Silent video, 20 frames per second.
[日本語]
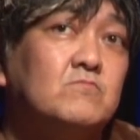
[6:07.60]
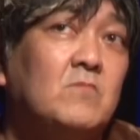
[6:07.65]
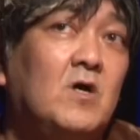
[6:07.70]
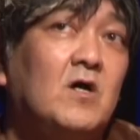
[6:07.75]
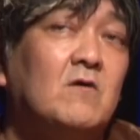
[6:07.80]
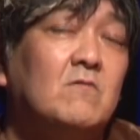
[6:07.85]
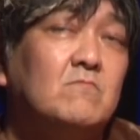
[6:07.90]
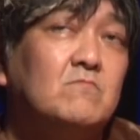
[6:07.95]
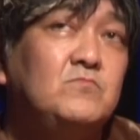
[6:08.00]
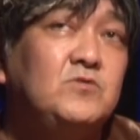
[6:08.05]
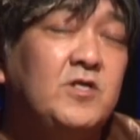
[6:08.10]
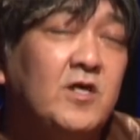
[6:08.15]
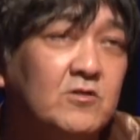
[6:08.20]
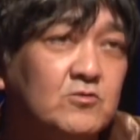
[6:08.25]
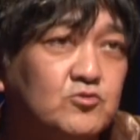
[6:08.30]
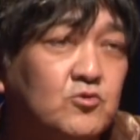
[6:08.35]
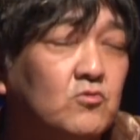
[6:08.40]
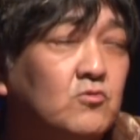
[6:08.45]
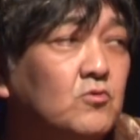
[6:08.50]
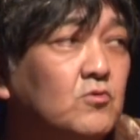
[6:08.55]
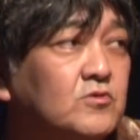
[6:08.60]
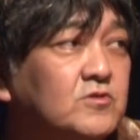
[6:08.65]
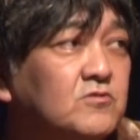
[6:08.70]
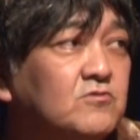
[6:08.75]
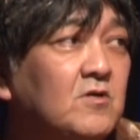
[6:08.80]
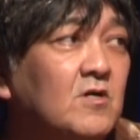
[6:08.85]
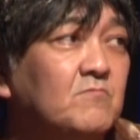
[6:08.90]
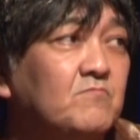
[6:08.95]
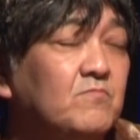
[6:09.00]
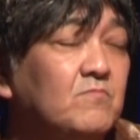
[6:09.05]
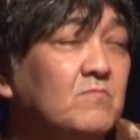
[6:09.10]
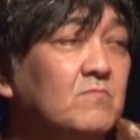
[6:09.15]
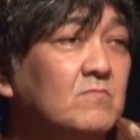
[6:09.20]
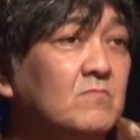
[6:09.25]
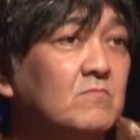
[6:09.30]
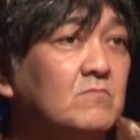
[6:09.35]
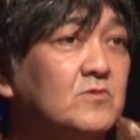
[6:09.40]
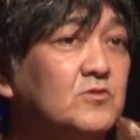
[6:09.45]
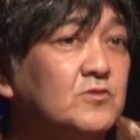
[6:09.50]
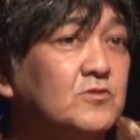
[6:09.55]
まあ見えるところっていうのは
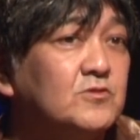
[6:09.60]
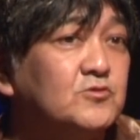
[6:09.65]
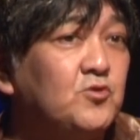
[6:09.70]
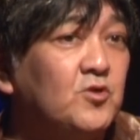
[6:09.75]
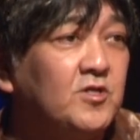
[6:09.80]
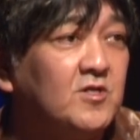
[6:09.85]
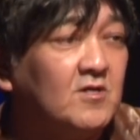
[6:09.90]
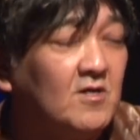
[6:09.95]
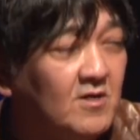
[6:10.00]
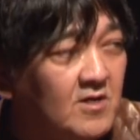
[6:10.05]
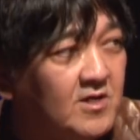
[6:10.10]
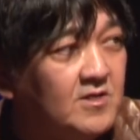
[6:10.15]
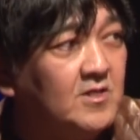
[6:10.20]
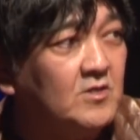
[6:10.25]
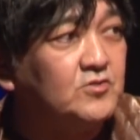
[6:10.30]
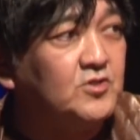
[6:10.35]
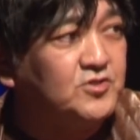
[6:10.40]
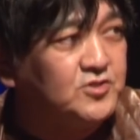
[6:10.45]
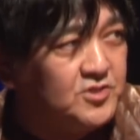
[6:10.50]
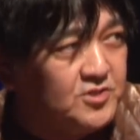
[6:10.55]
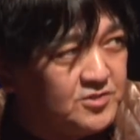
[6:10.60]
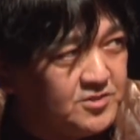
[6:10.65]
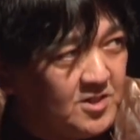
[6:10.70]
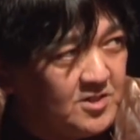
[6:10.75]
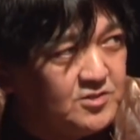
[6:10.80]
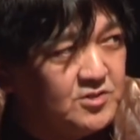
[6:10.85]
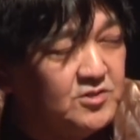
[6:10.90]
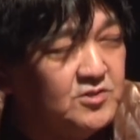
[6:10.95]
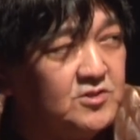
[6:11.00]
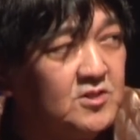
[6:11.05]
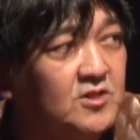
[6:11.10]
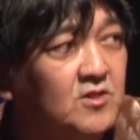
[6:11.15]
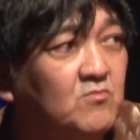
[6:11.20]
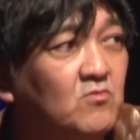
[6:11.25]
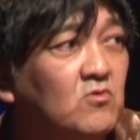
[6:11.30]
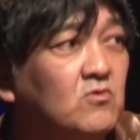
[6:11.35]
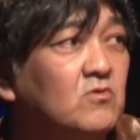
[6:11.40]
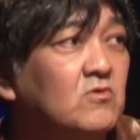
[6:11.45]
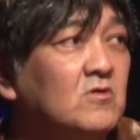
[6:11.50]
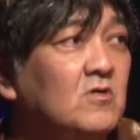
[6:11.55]
それに関係なくて、小さい神社で
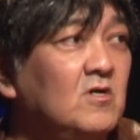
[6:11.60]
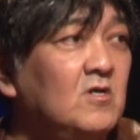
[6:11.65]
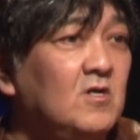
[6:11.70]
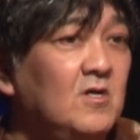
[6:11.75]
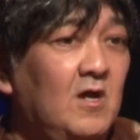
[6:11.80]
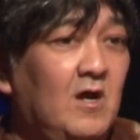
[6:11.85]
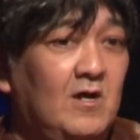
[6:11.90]
も、はい、